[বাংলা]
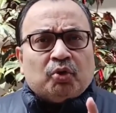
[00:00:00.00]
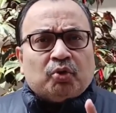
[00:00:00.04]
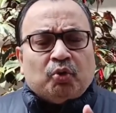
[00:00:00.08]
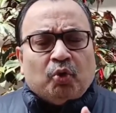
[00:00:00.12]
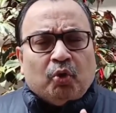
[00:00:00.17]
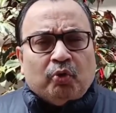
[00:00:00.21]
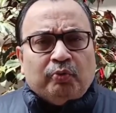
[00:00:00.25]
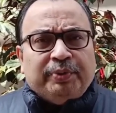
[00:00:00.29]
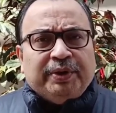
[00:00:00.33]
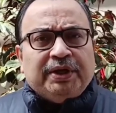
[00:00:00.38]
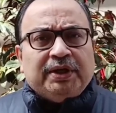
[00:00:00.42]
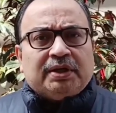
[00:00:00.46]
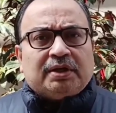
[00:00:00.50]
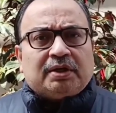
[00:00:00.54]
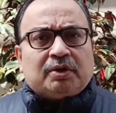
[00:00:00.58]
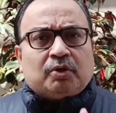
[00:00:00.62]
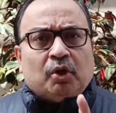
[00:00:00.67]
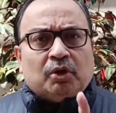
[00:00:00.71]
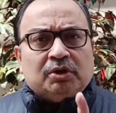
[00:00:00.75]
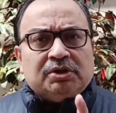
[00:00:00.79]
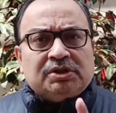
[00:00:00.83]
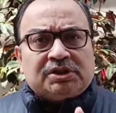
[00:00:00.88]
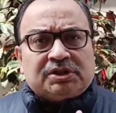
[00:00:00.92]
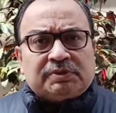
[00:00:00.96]
কোনো
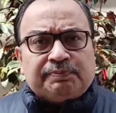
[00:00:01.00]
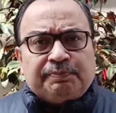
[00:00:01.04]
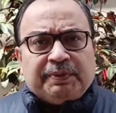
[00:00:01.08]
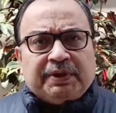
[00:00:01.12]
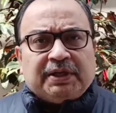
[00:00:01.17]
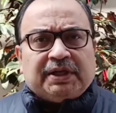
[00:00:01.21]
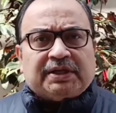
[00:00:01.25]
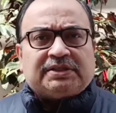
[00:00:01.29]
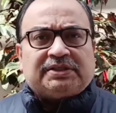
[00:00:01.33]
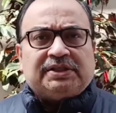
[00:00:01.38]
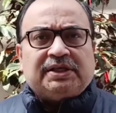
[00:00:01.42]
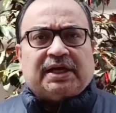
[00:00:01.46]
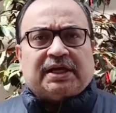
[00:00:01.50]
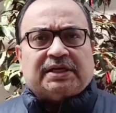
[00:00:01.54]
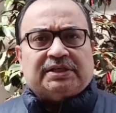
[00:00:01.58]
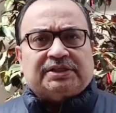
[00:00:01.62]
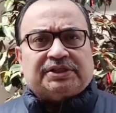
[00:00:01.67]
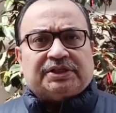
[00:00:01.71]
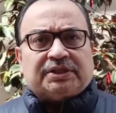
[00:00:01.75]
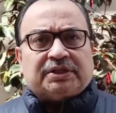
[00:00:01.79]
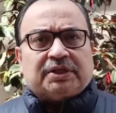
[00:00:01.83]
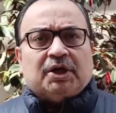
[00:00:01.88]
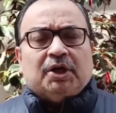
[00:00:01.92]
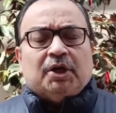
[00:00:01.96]
গভীর
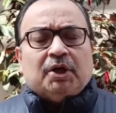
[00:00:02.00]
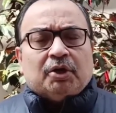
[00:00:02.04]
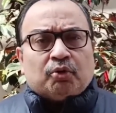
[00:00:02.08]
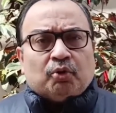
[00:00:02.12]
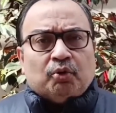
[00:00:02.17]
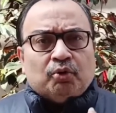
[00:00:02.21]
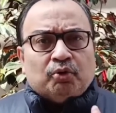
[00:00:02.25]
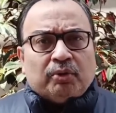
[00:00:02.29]
কনস্পিরেসি আছে